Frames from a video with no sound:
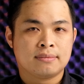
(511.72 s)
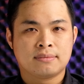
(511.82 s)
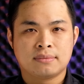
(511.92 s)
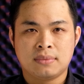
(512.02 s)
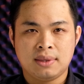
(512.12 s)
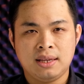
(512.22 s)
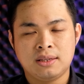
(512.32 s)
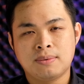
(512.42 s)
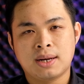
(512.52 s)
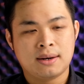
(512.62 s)
nhìn
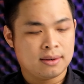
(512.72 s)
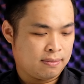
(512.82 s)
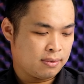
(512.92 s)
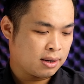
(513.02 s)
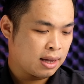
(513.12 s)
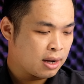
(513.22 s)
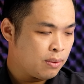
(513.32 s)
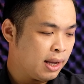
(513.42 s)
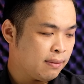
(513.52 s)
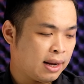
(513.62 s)
chung là cái
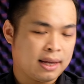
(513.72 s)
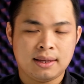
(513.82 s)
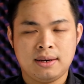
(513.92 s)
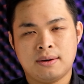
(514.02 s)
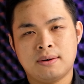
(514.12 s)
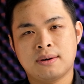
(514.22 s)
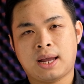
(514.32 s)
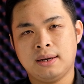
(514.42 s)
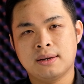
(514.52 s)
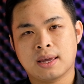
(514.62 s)
cấu hình này thì nó
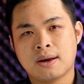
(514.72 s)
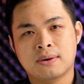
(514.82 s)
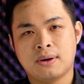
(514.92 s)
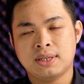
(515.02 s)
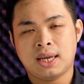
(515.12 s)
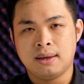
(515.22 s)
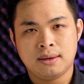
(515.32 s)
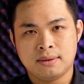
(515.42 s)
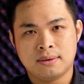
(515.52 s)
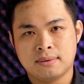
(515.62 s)
gánh được cái con đó
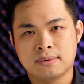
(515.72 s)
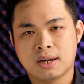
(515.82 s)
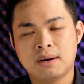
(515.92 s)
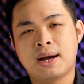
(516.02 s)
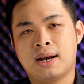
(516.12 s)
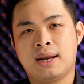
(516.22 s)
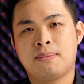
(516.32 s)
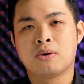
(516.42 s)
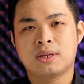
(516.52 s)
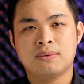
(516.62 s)
chạy cơ bản là
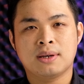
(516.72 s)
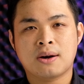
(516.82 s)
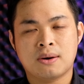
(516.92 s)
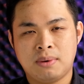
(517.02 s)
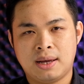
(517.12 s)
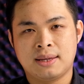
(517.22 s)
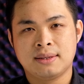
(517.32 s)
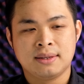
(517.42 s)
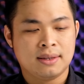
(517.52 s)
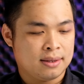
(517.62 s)
một trong những con mà
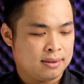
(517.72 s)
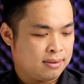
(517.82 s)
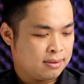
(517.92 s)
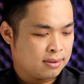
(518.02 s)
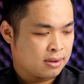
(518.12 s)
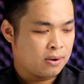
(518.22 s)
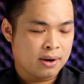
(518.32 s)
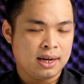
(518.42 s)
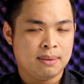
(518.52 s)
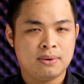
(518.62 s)
có
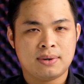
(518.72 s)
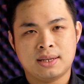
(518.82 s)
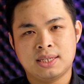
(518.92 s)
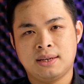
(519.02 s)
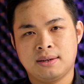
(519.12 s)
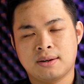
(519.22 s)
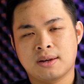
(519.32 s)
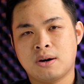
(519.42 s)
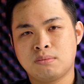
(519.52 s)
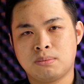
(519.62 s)
cái điểm hiệu năng trên
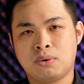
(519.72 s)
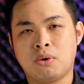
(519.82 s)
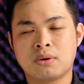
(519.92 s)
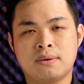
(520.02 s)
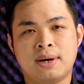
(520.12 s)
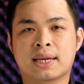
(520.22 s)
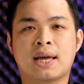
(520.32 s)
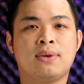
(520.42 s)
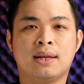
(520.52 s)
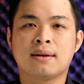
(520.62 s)
cái con 1140H
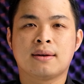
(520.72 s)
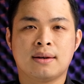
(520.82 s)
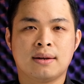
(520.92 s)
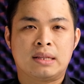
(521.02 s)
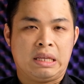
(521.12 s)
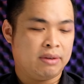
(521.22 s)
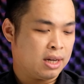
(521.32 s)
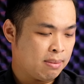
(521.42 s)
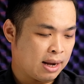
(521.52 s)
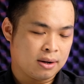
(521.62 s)
cao nhất tại vì
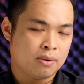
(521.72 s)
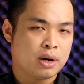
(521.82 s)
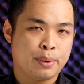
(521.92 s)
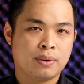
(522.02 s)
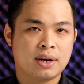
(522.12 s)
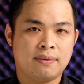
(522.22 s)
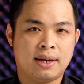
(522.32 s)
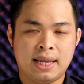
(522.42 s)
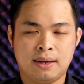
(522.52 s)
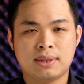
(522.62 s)
cơ bản nó không rồi và
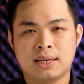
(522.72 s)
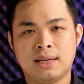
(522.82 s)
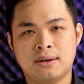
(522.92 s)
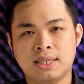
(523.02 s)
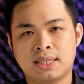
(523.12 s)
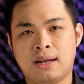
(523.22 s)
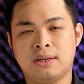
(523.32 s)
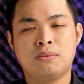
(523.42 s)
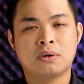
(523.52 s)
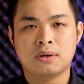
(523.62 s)
hệ thống tản nhiệt nó chỉ tản
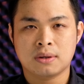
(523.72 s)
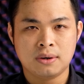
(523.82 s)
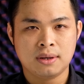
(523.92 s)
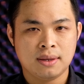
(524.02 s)
cho mỗi con đó thôi